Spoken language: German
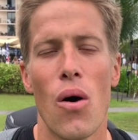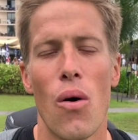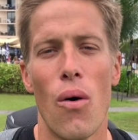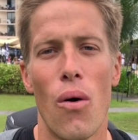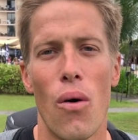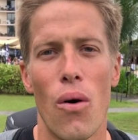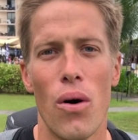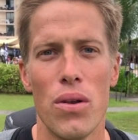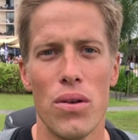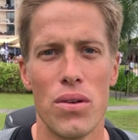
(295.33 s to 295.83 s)

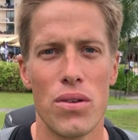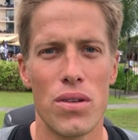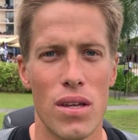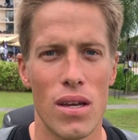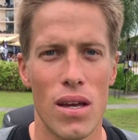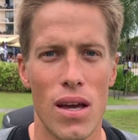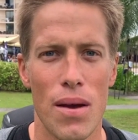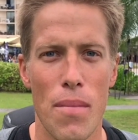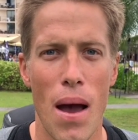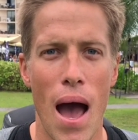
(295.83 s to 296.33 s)
und
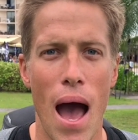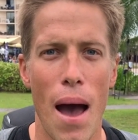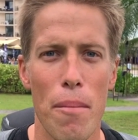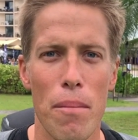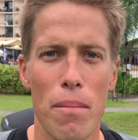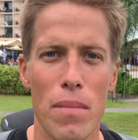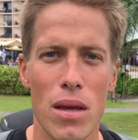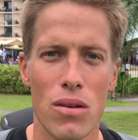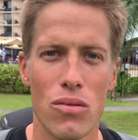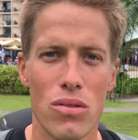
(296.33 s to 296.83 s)
ähm,
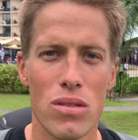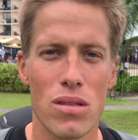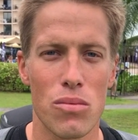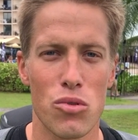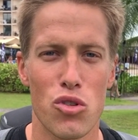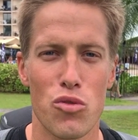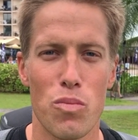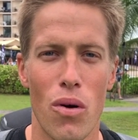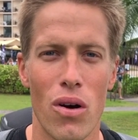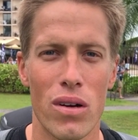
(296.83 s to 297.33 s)
haben in unserem
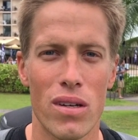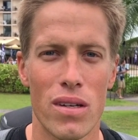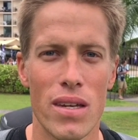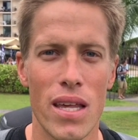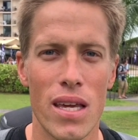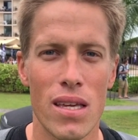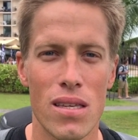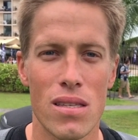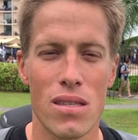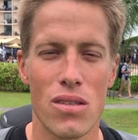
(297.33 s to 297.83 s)
Sport
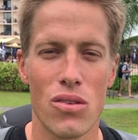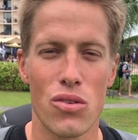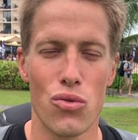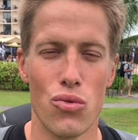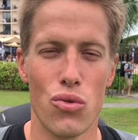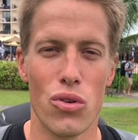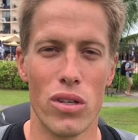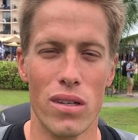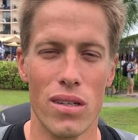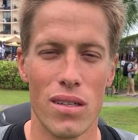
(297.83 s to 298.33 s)
nichts zu
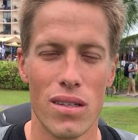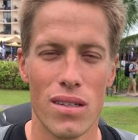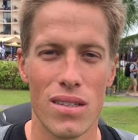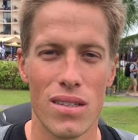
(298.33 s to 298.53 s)
suchen.